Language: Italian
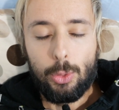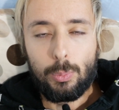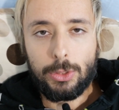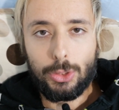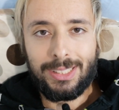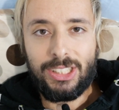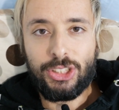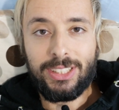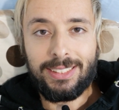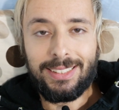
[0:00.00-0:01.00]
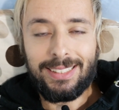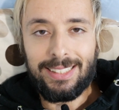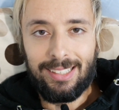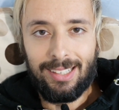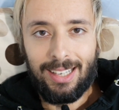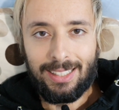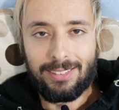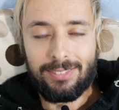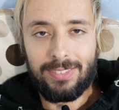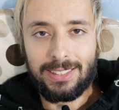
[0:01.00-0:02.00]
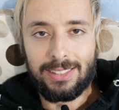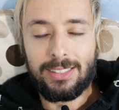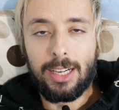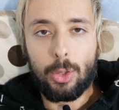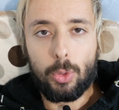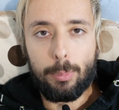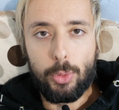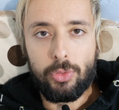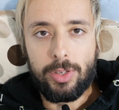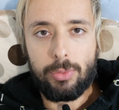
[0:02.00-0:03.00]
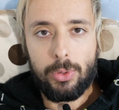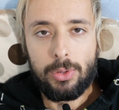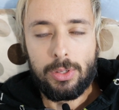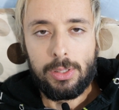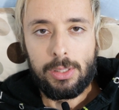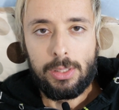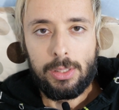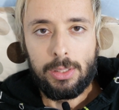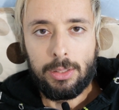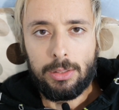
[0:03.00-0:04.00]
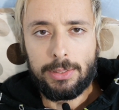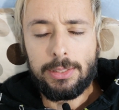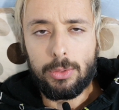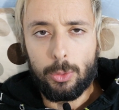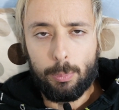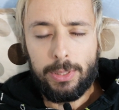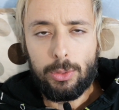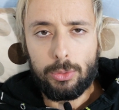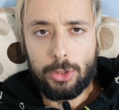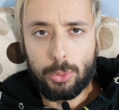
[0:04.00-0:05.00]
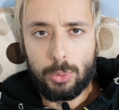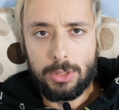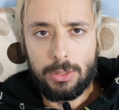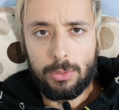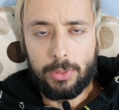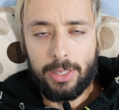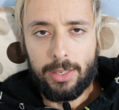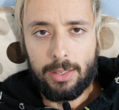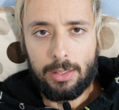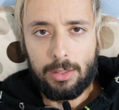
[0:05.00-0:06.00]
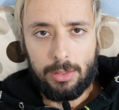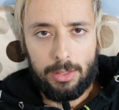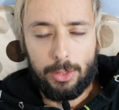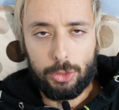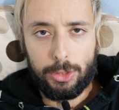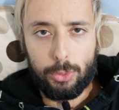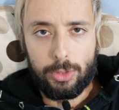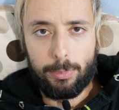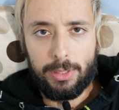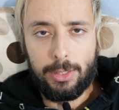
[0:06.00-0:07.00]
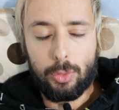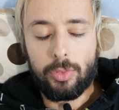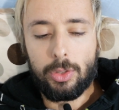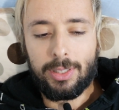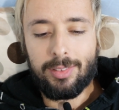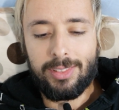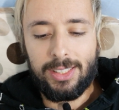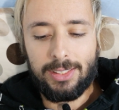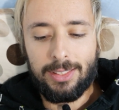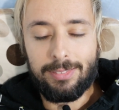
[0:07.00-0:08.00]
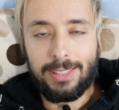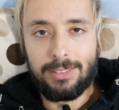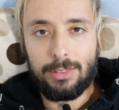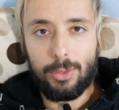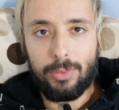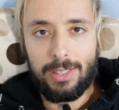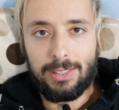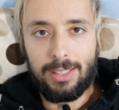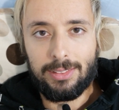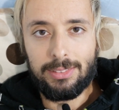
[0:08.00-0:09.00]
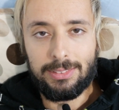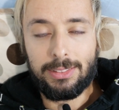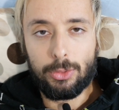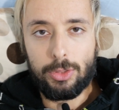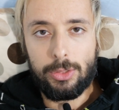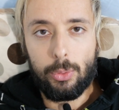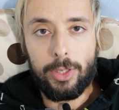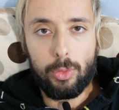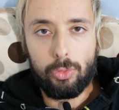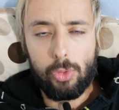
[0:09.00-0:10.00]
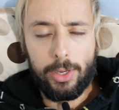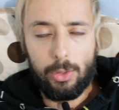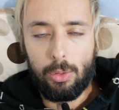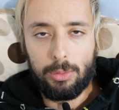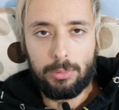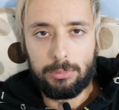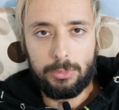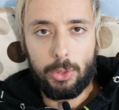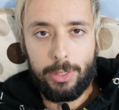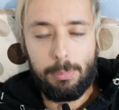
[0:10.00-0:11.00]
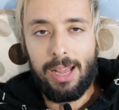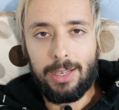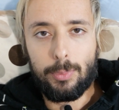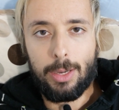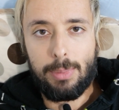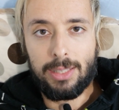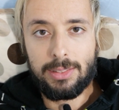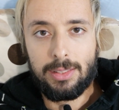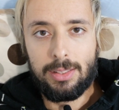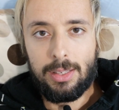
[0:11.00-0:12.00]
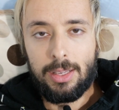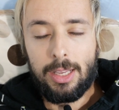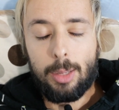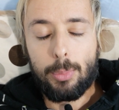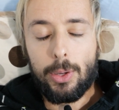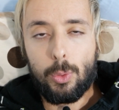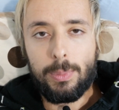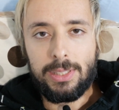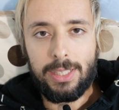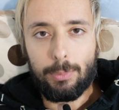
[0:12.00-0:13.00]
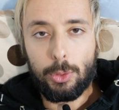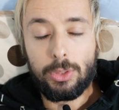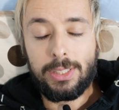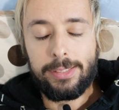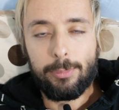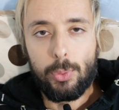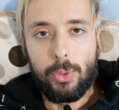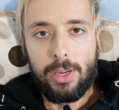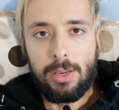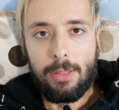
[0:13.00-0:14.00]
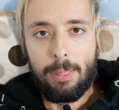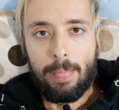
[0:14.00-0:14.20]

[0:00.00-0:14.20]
una sorta di scintilla che ti fa sentire ancora più vivo. Attenzione, non metto in discussione le cose che ho sempre detto, ovvero che la felicità deve essere trovata dentro di noi e non fuori, no, quella rimane, quella base. Però è come se quando ti innamori